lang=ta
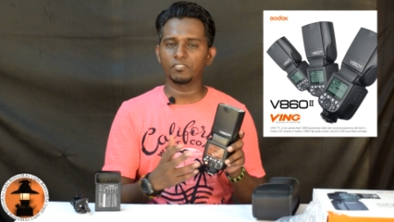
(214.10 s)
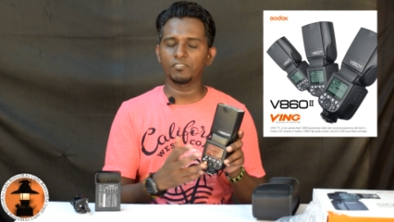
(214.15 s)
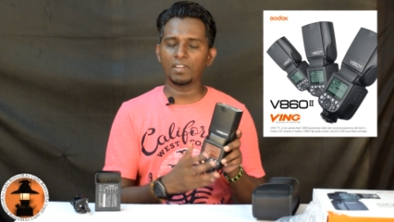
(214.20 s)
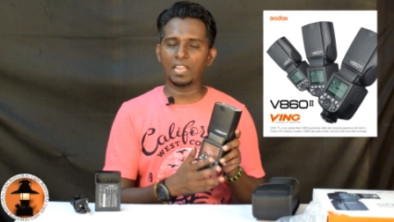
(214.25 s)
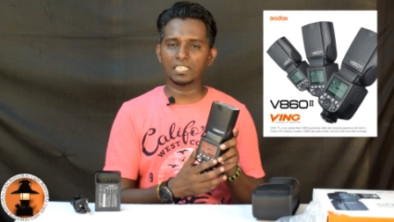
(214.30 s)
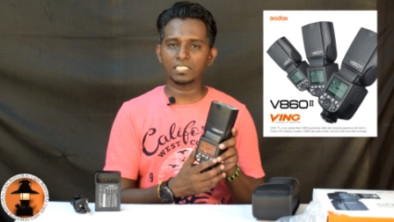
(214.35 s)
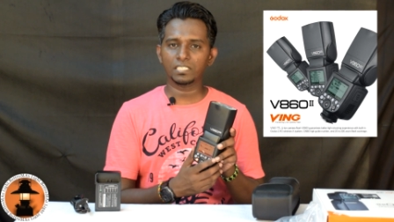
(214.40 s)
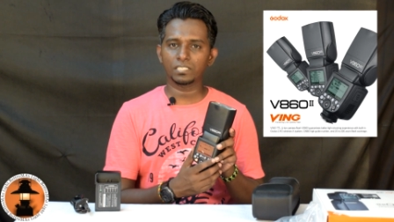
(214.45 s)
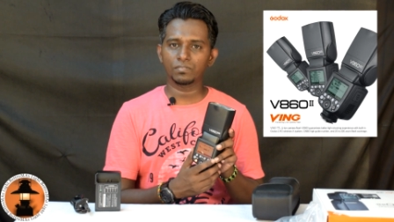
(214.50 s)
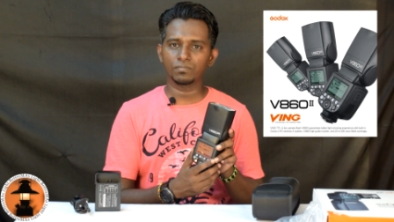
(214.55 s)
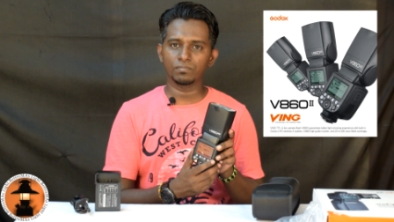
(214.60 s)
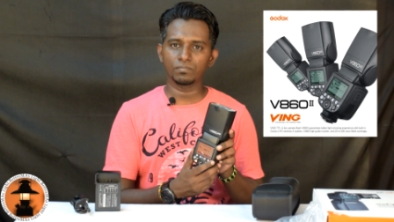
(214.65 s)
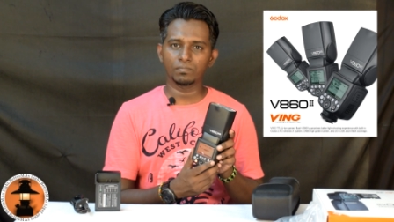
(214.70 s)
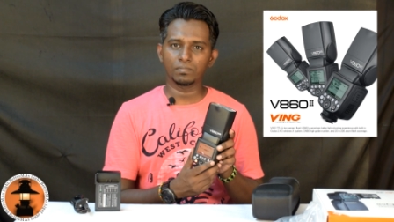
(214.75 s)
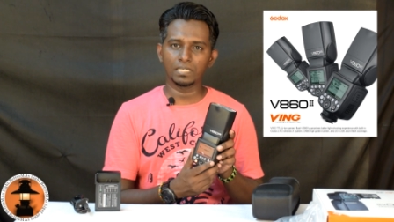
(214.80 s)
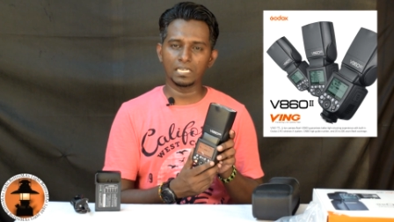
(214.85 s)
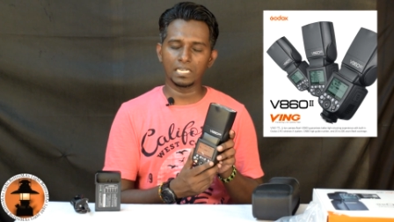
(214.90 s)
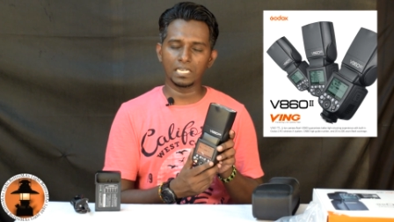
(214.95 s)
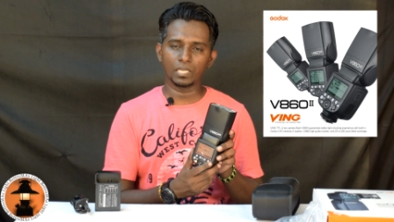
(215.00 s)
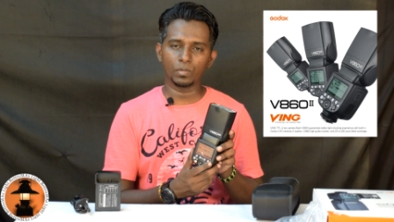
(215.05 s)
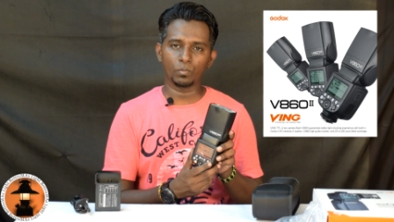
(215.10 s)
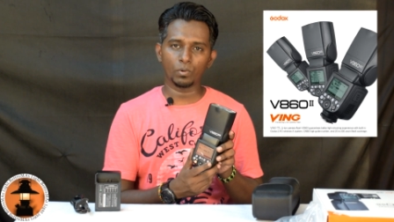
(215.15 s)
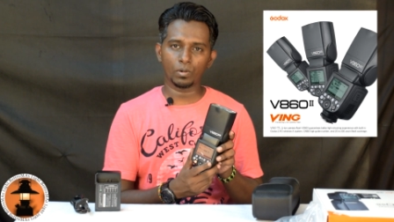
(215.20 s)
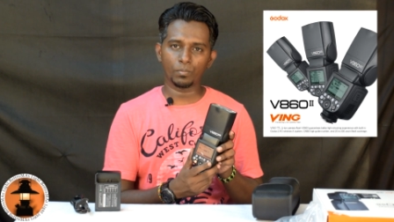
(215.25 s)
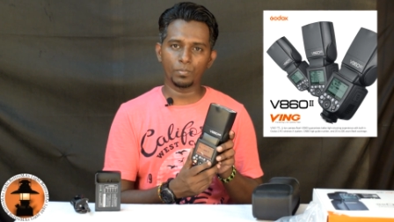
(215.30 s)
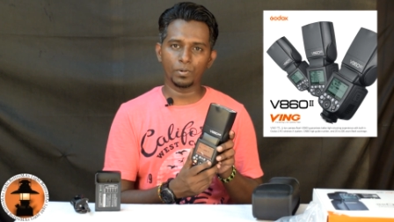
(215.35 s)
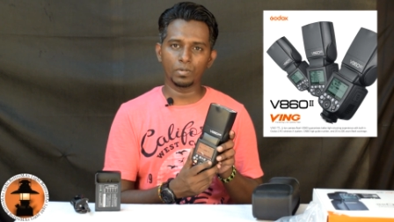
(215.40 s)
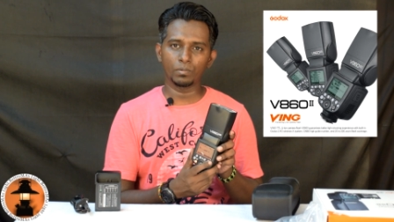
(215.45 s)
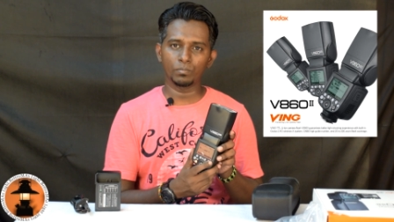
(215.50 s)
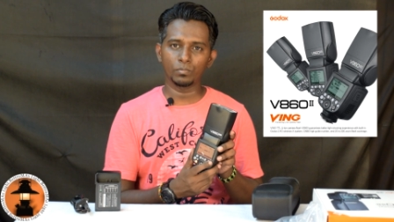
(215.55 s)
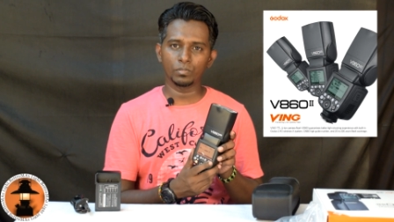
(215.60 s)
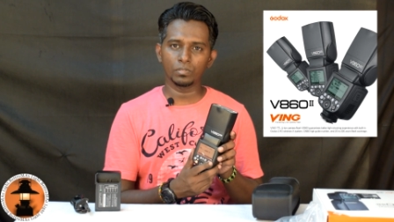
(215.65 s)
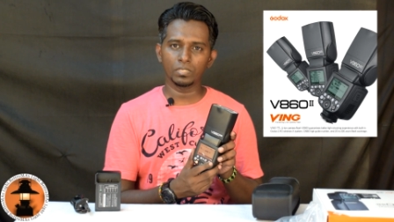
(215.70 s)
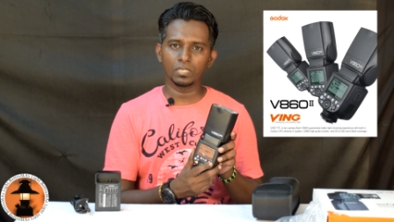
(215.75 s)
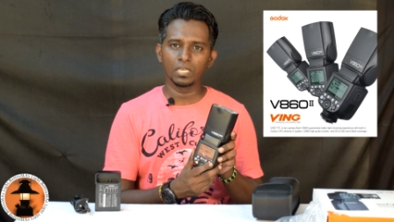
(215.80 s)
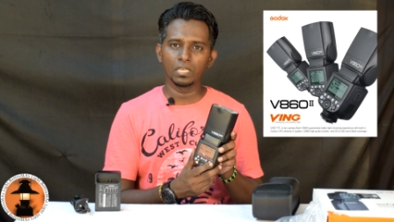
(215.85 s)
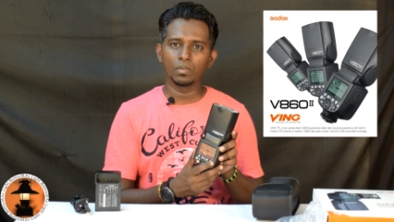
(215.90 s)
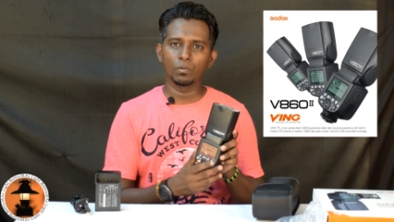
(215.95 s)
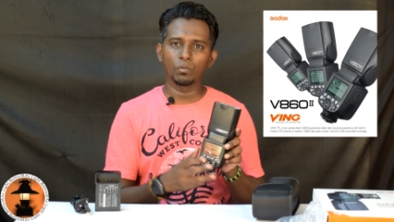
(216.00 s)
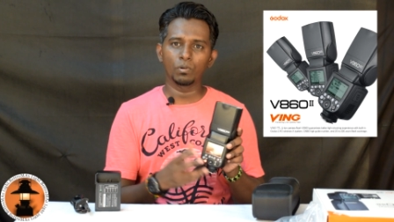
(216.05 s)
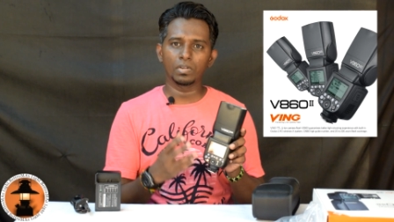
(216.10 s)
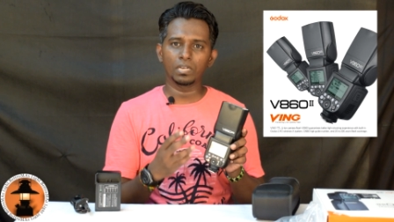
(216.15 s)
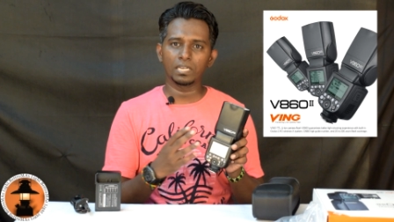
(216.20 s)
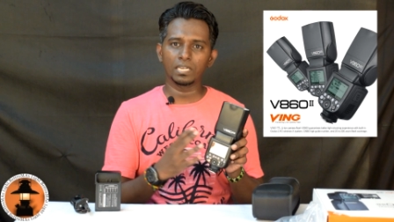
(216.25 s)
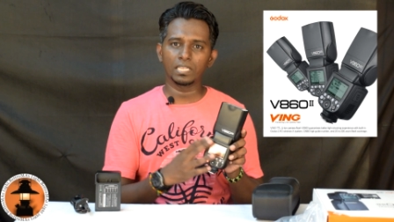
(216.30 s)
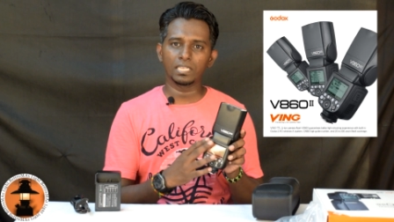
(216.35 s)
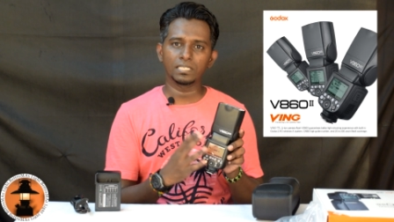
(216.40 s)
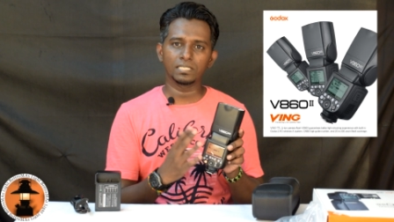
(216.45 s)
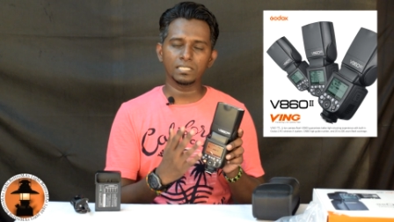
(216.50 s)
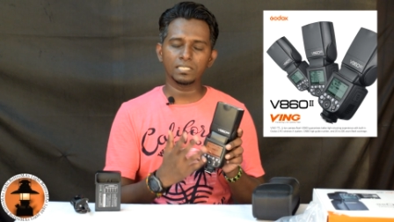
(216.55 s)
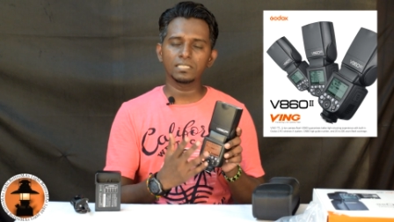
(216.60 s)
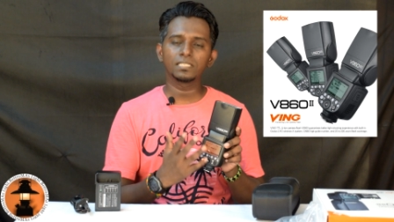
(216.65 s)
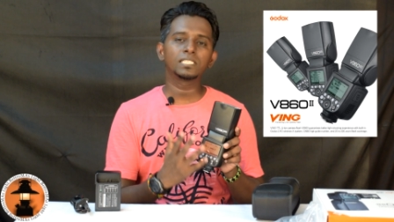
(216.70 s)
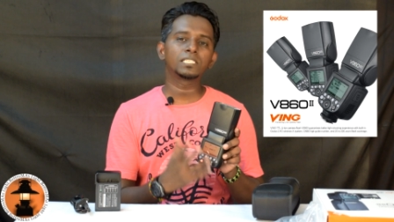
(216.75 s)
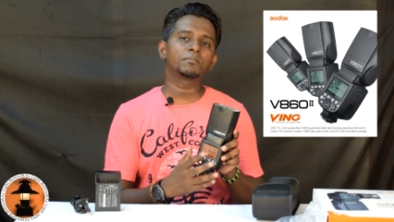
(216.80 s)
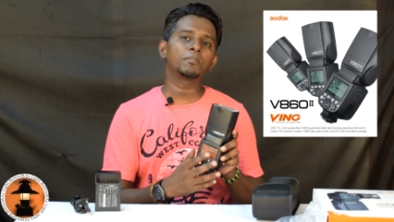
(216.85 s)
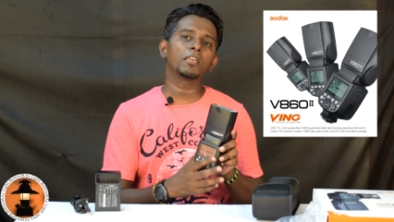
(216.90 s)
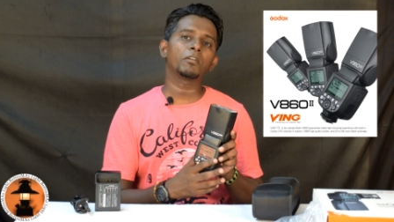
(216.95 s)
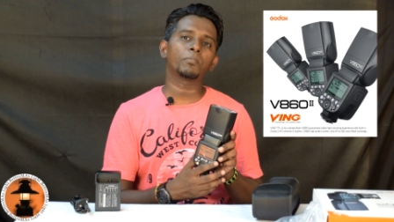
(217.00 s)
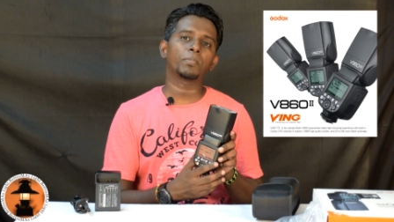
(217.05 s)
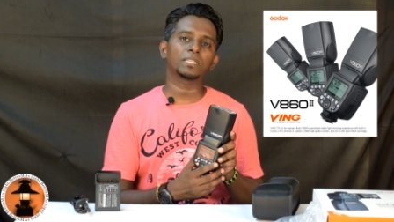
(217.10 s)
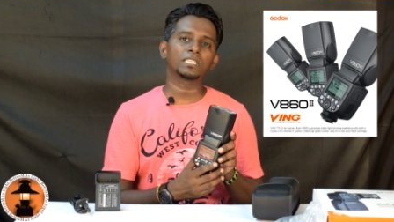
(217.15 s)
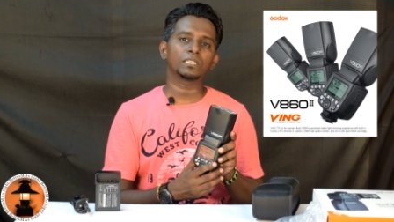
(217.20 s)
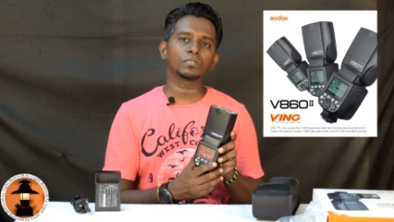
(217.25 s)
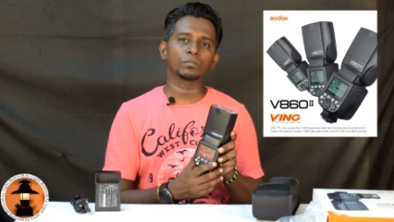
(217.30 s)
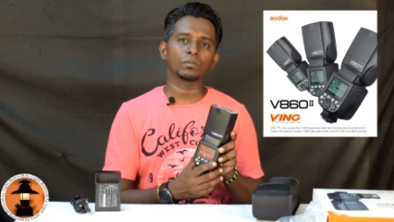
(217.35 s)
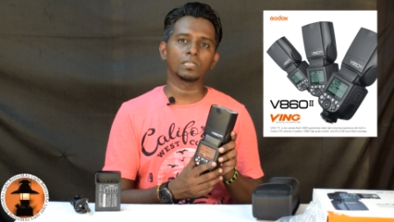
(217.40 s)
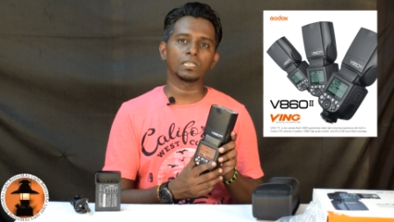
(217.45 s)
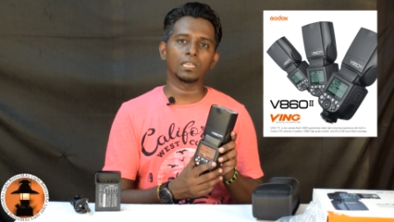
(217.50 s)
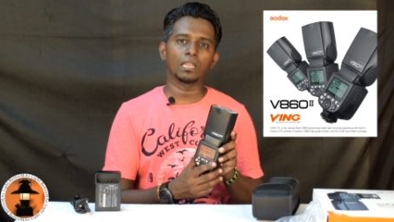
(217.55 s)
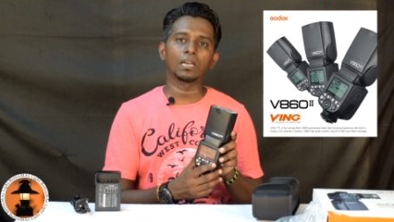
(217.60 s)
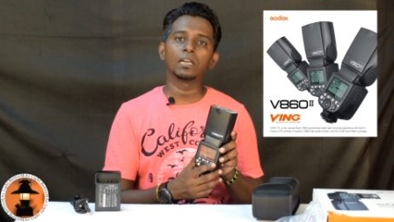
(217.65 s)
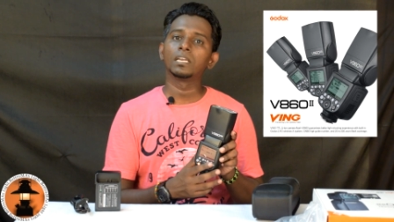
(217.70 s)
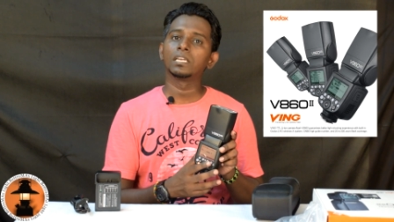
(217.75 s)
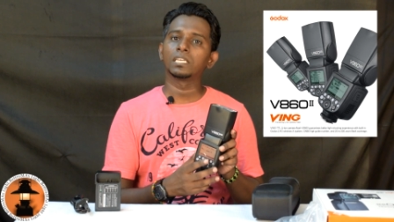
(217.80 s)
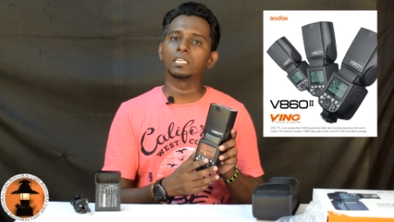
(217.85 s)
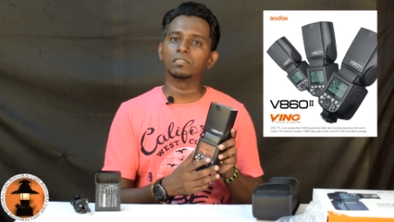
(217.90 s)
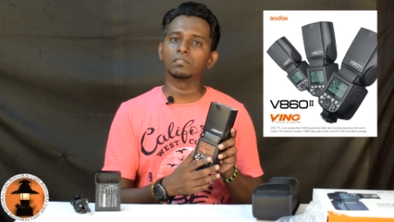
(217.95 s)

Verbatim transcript: ஃப்ளாஷஸில் நீங்கள் ஒர்க் பண்ணும்போது உங்களுக்கு நீங்கள் ஜஸ்ட் டிஸ்பிளேவை பார்த்தே சொல்லிடலாம்